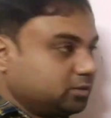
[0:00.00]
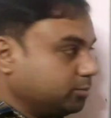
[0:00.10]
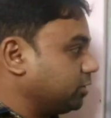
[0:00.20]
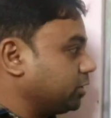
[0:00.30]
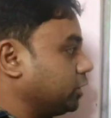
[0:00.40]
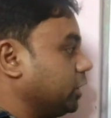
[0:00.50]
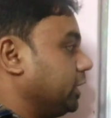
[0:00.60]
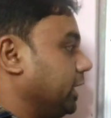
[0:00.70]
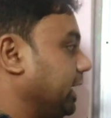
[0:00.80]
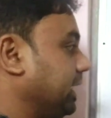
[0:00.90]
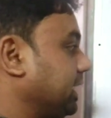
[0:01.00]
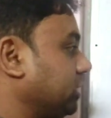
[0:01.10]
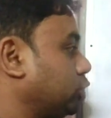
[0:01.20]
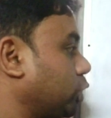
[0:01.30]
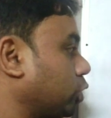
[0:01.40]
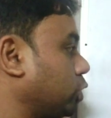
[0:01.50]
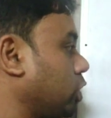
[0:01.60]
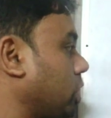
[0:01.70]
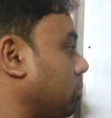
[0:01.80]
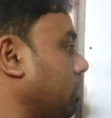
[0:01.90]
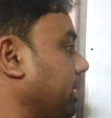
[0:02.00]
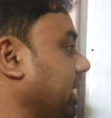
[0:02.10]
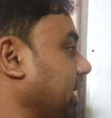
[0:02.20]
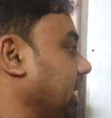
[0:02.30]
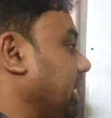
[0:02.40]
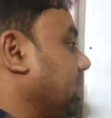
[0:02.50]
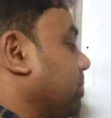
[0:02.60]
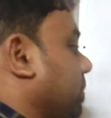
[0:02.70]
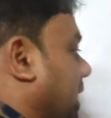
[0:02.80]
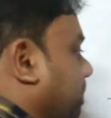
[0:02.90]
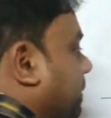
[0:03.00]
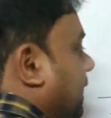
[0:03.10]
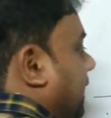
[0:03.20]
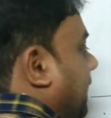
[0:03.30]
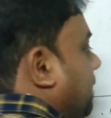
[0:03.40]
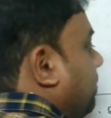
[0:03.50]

বুঝতে পারছো এইটা যত কম হবে এর মাপটা এর